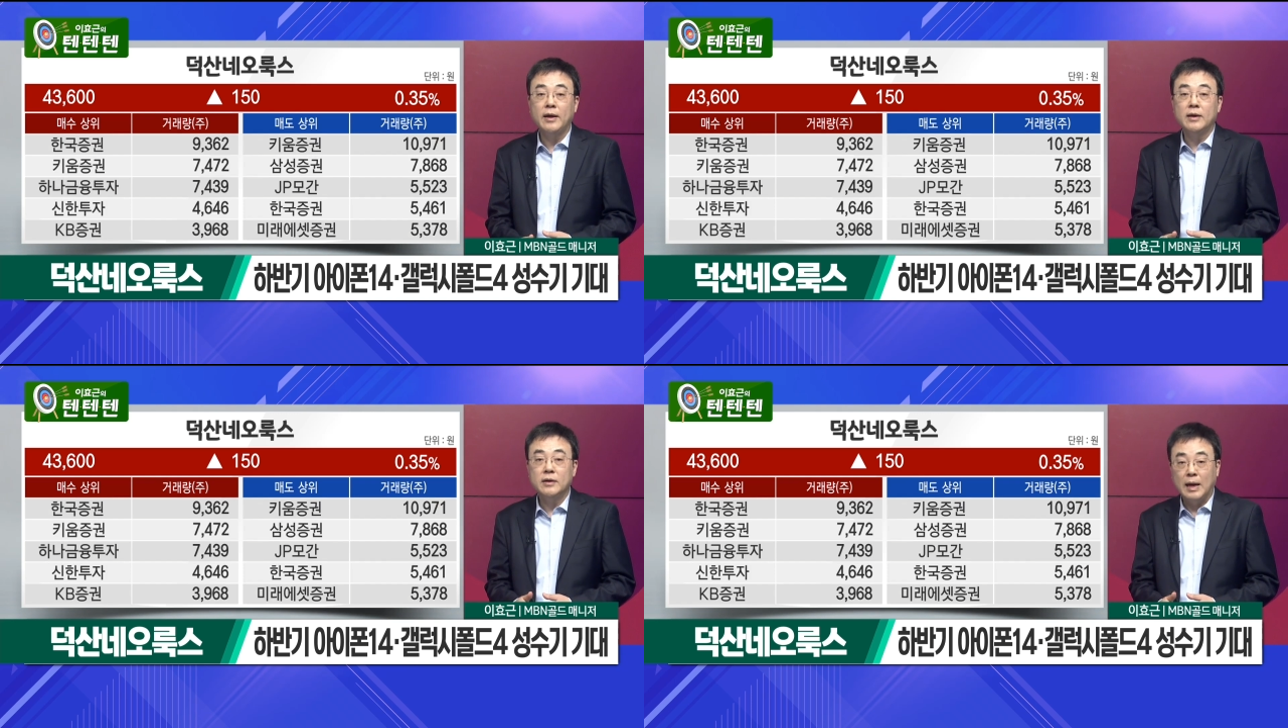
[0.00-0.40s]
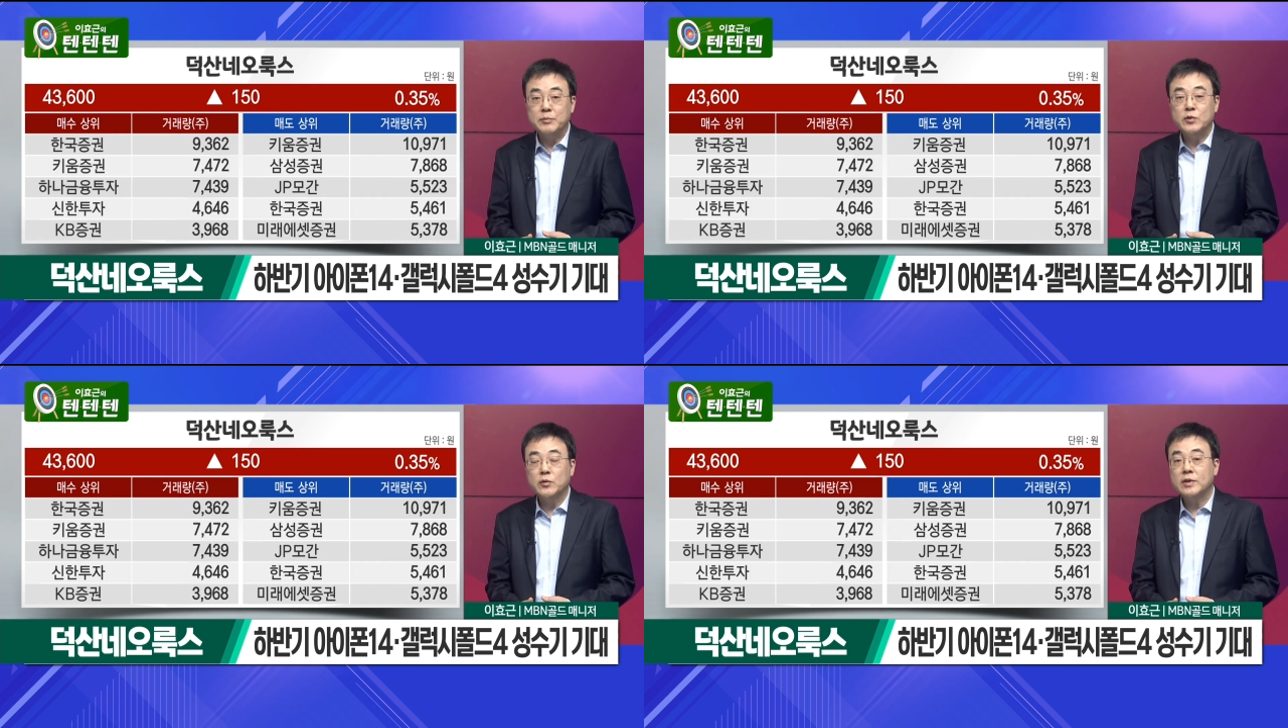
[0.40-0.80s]

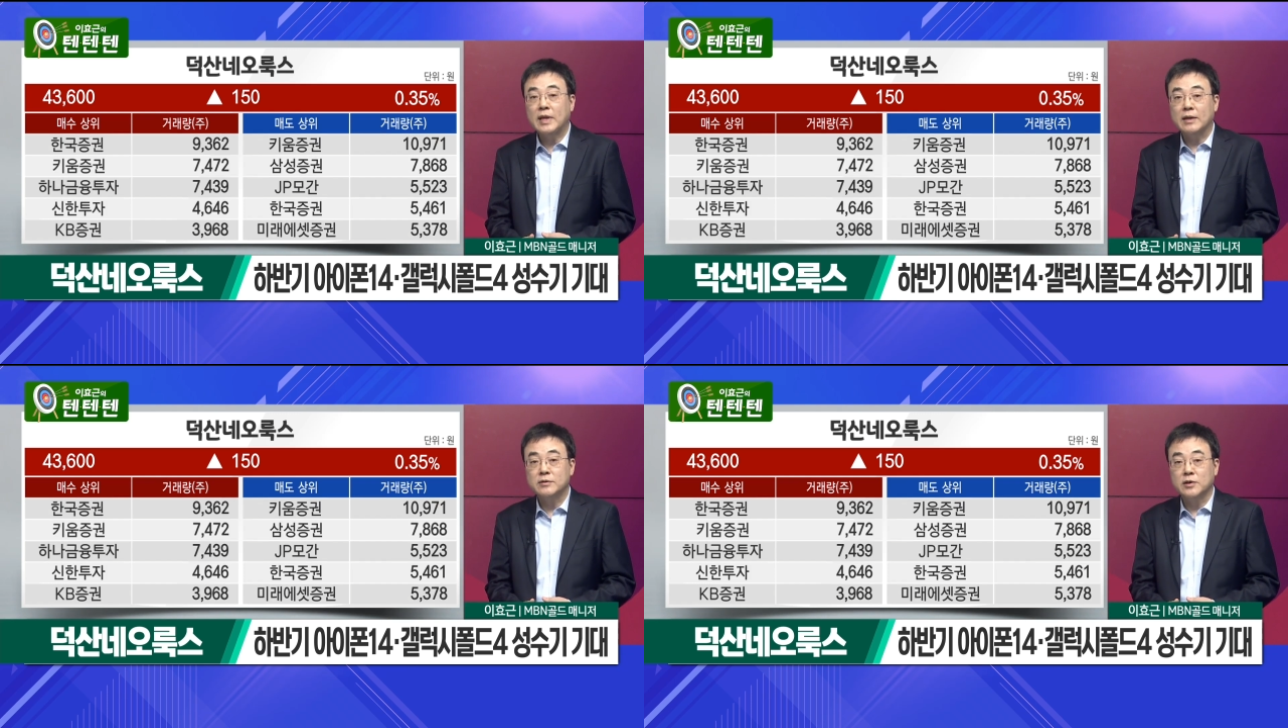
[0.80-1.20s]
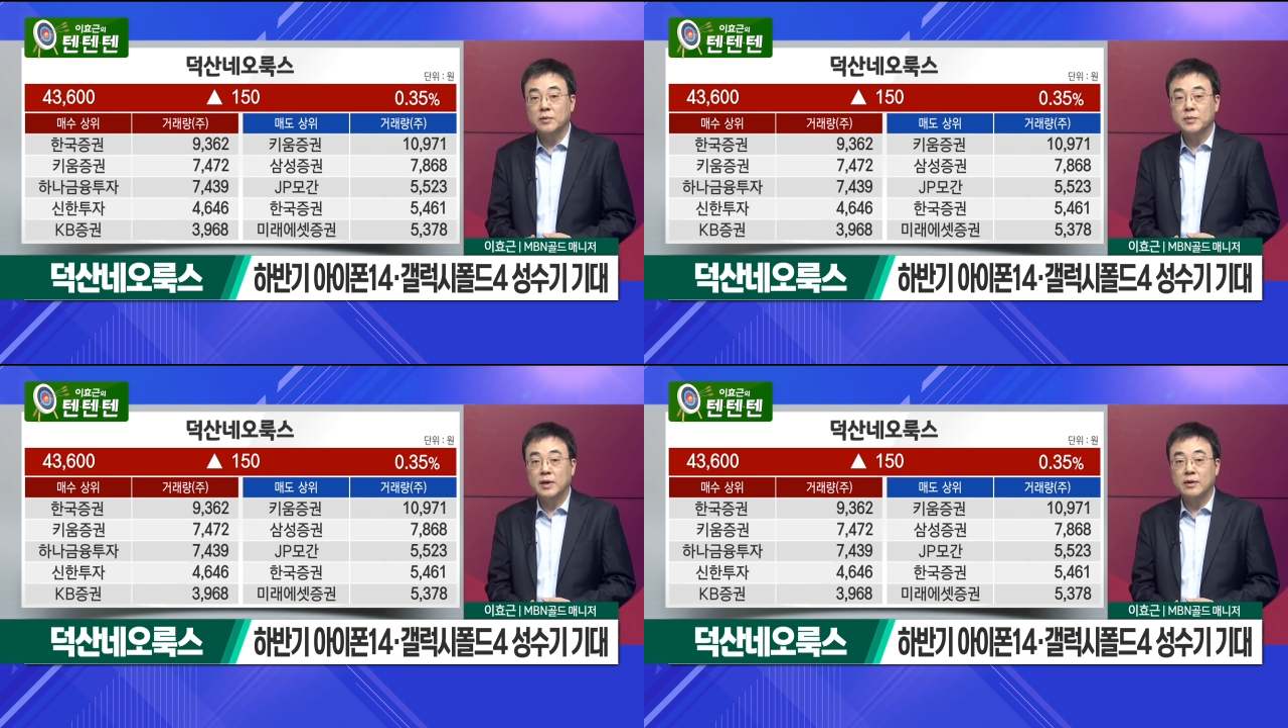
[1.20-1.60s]
앞두고 있다는 점,
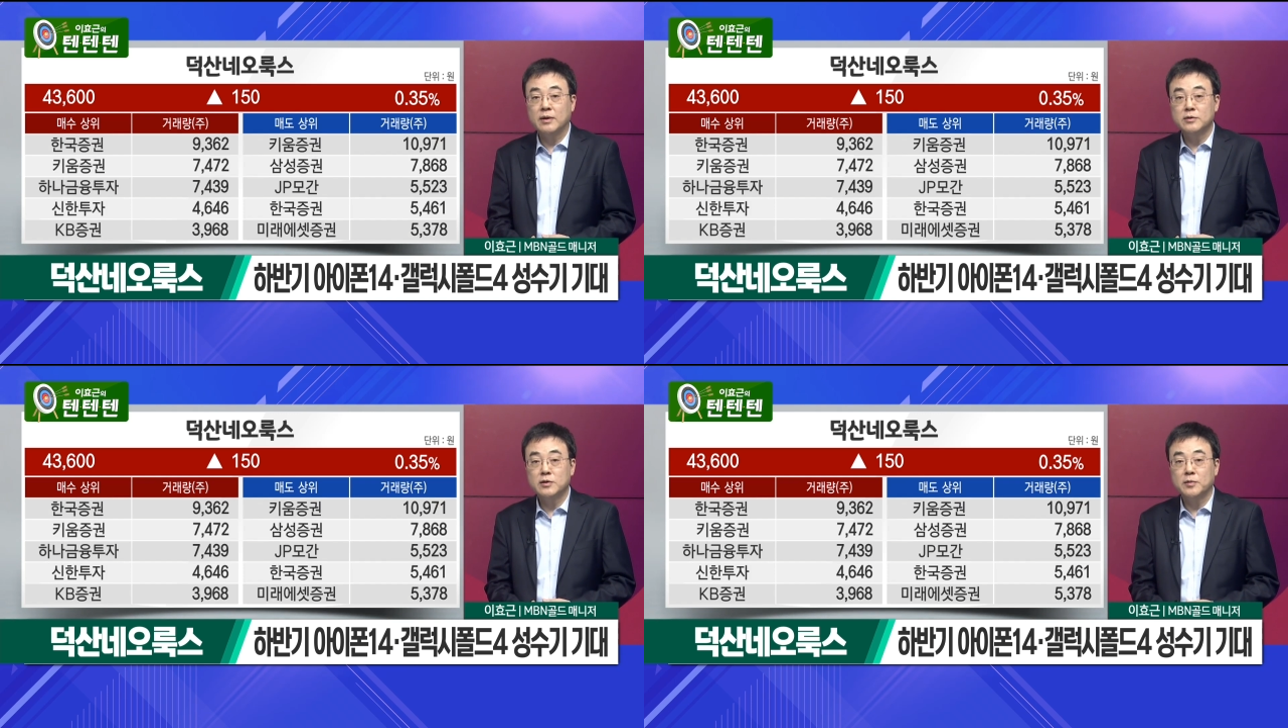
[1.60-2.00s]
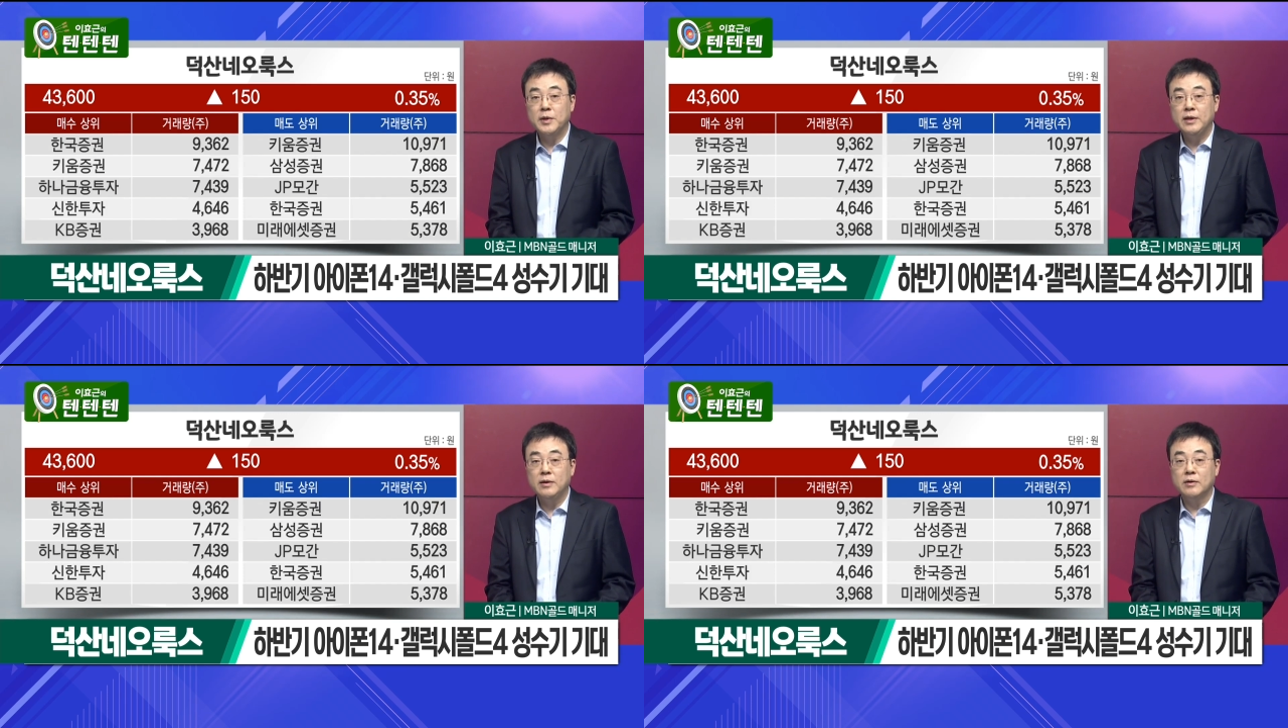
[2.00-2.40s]
어, 이런
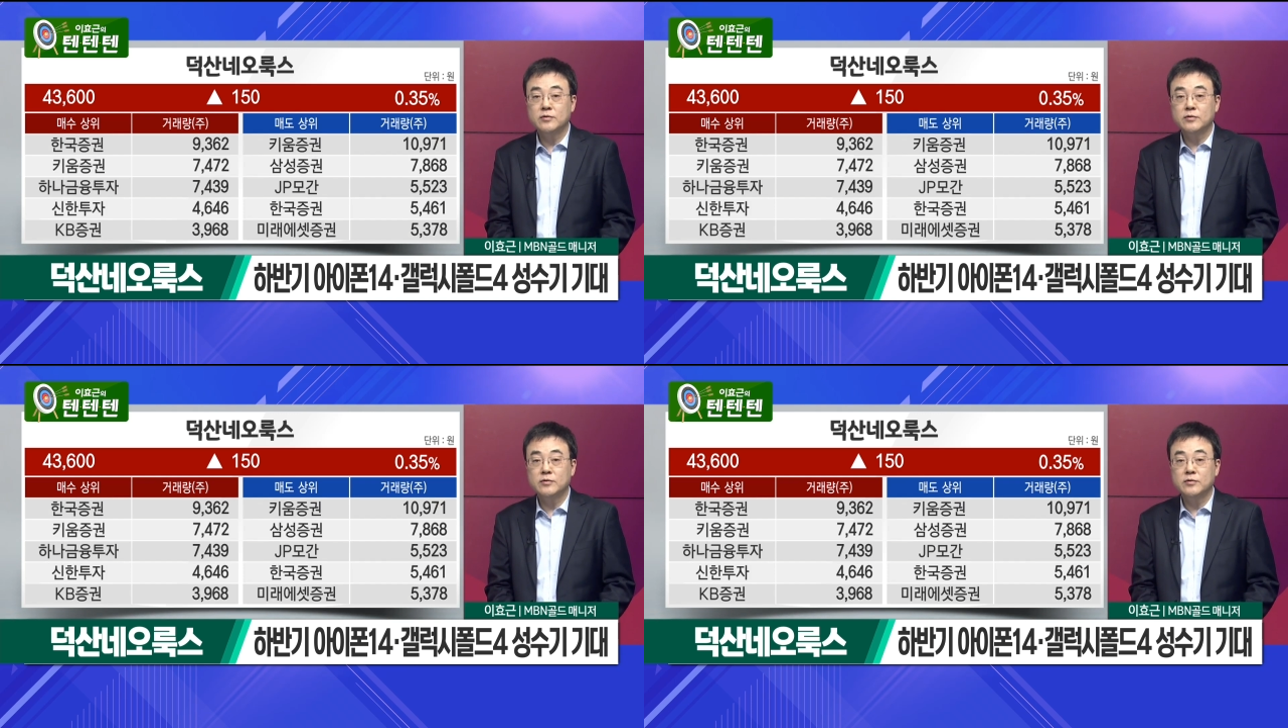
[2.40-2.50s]
점이 어,